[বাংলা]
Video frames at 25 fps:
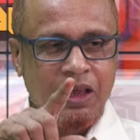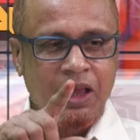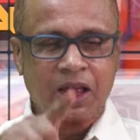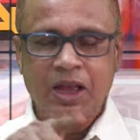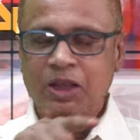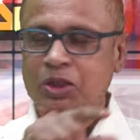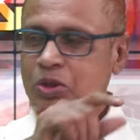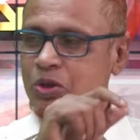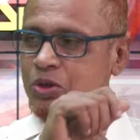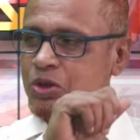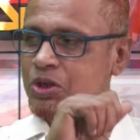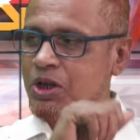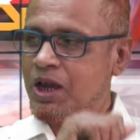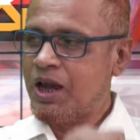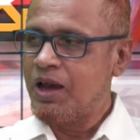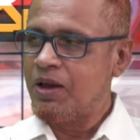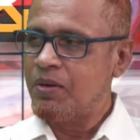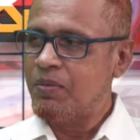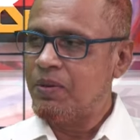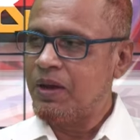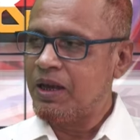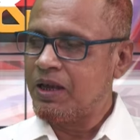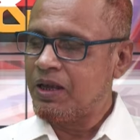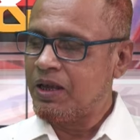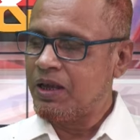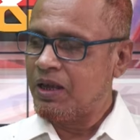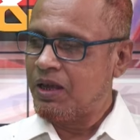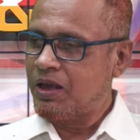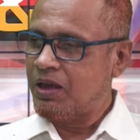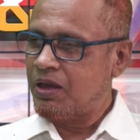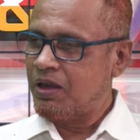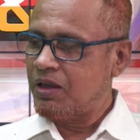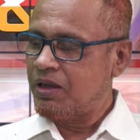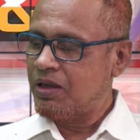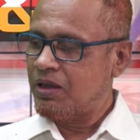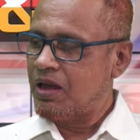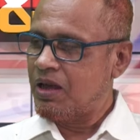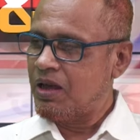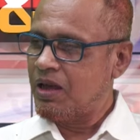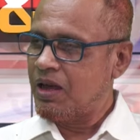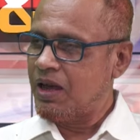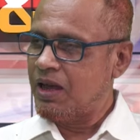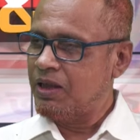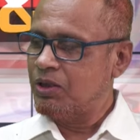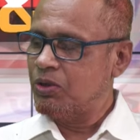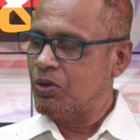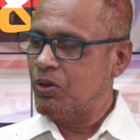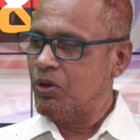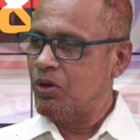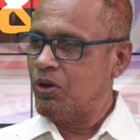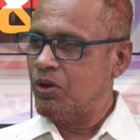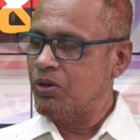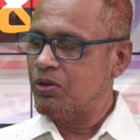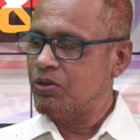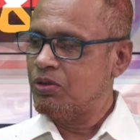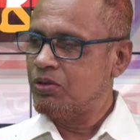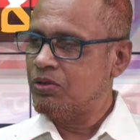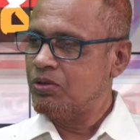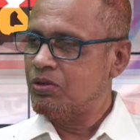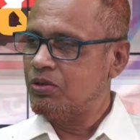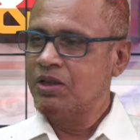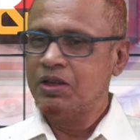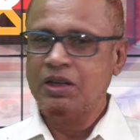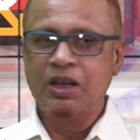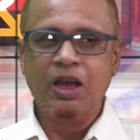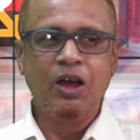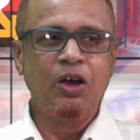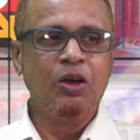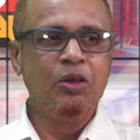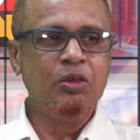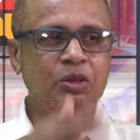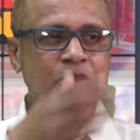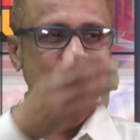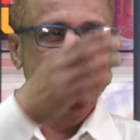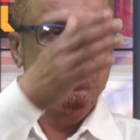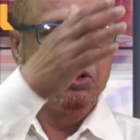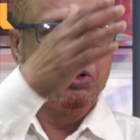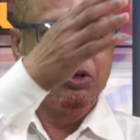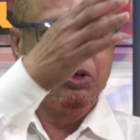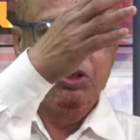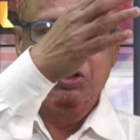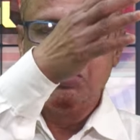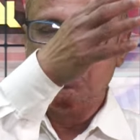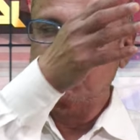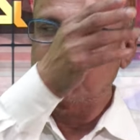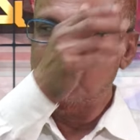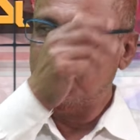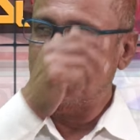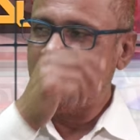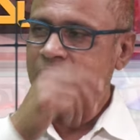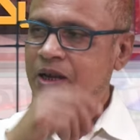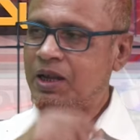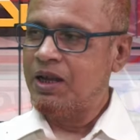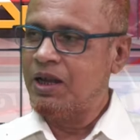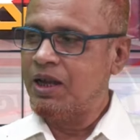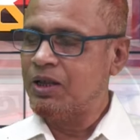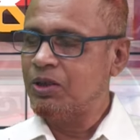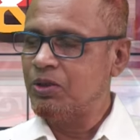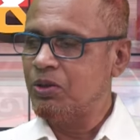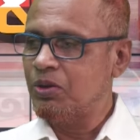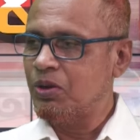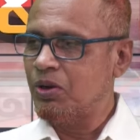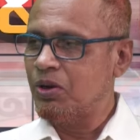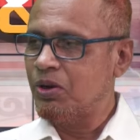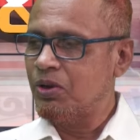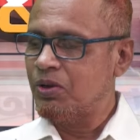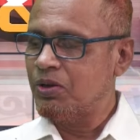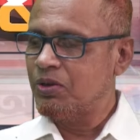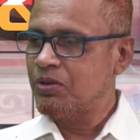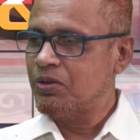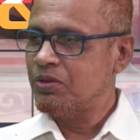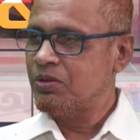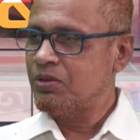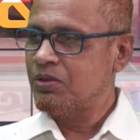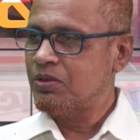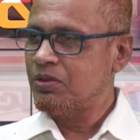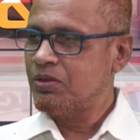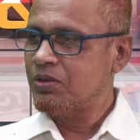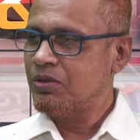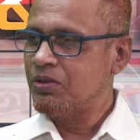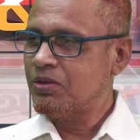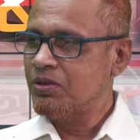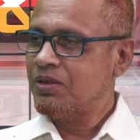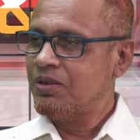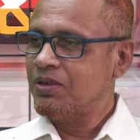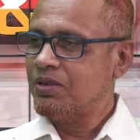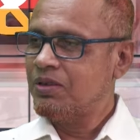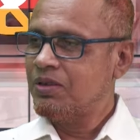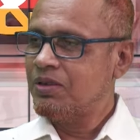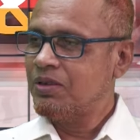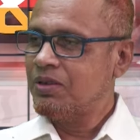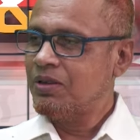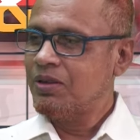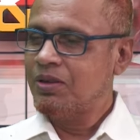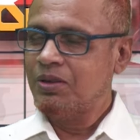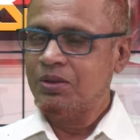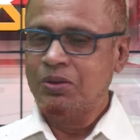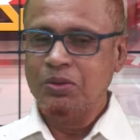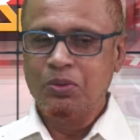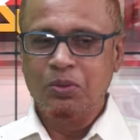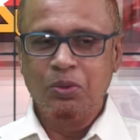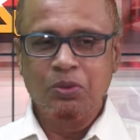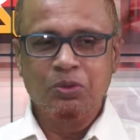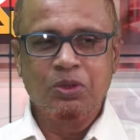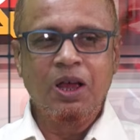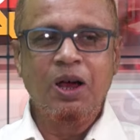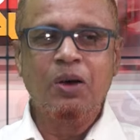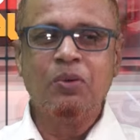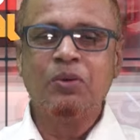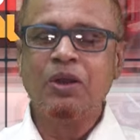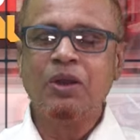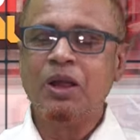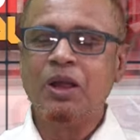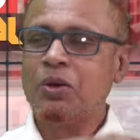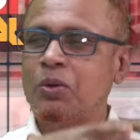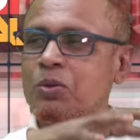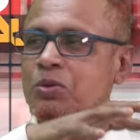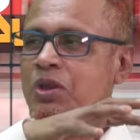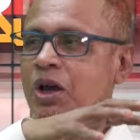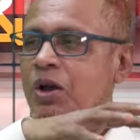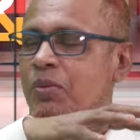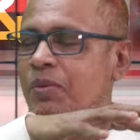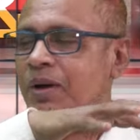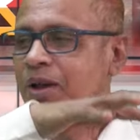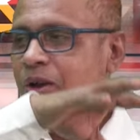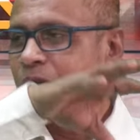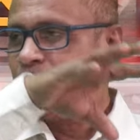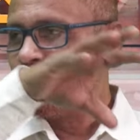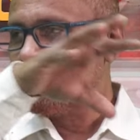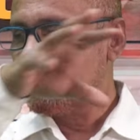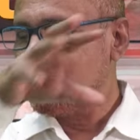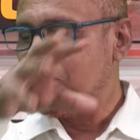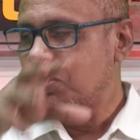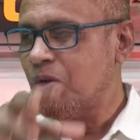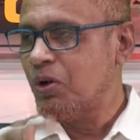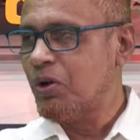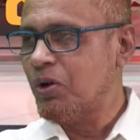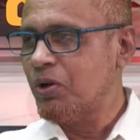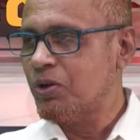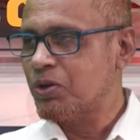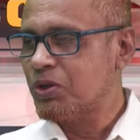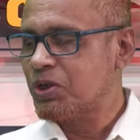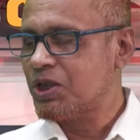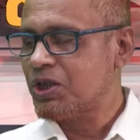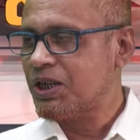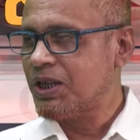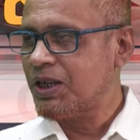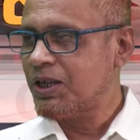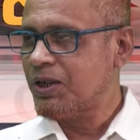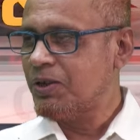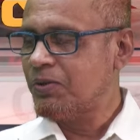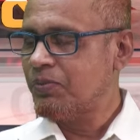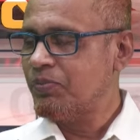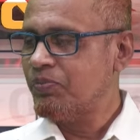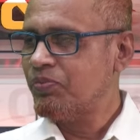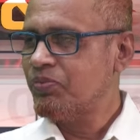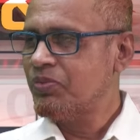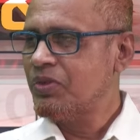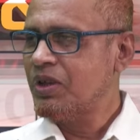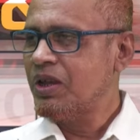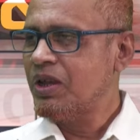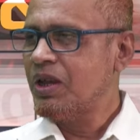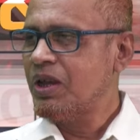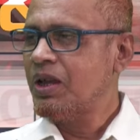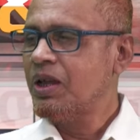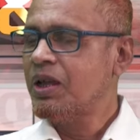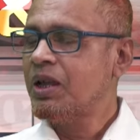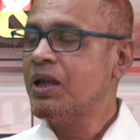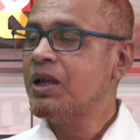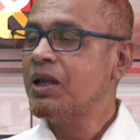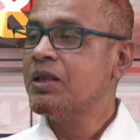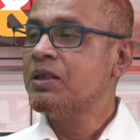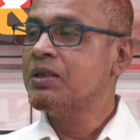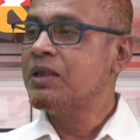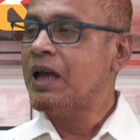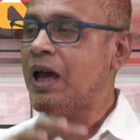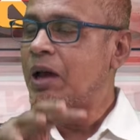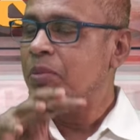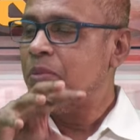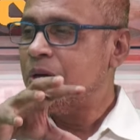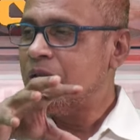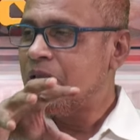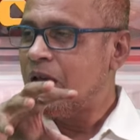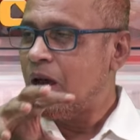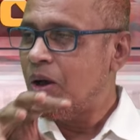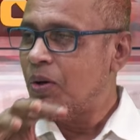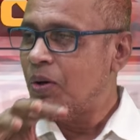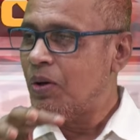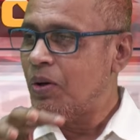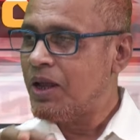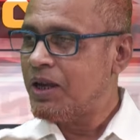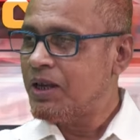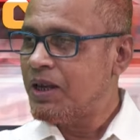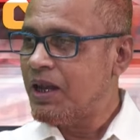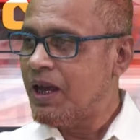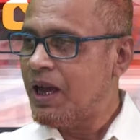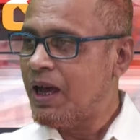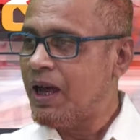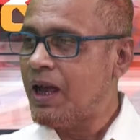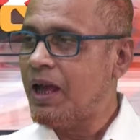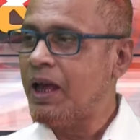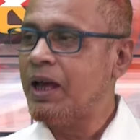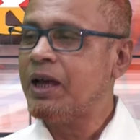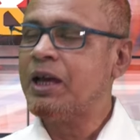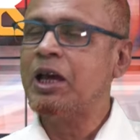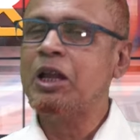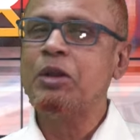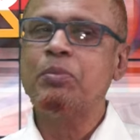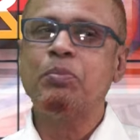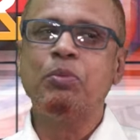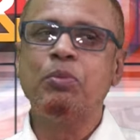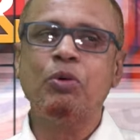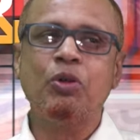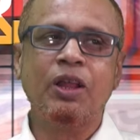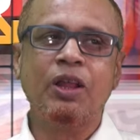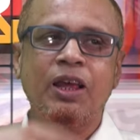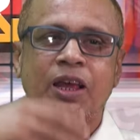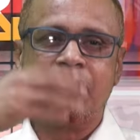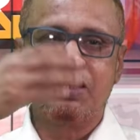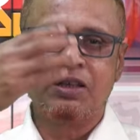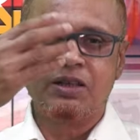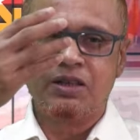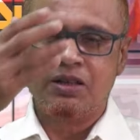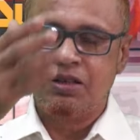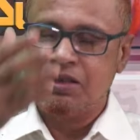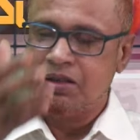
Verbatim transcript: এই তো শাহবাগে আন্দোলন না হয় শহীদ মিনারে আন্দোলন কোথাও না কোথাও মানুষ জড়ো হচ্ছে দাবি দাওয়া নিয়ে একের পর এক